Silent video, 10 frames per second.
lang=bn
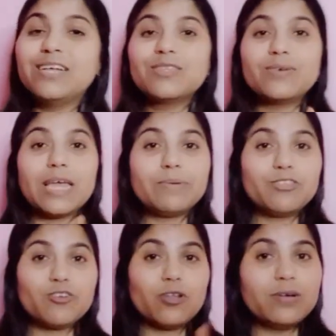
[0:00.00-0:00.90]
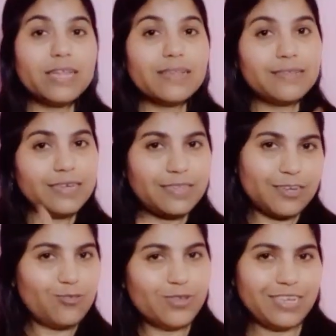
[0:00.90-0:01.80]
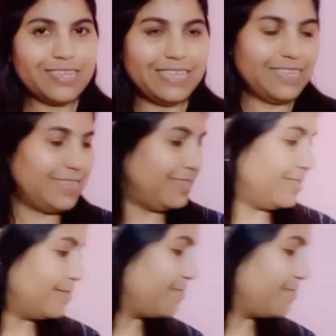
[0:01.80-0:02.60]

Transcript: তো এবার চলো নেক্সট ড্রেসটা তোমাদেরকে দেখিয়ে দিই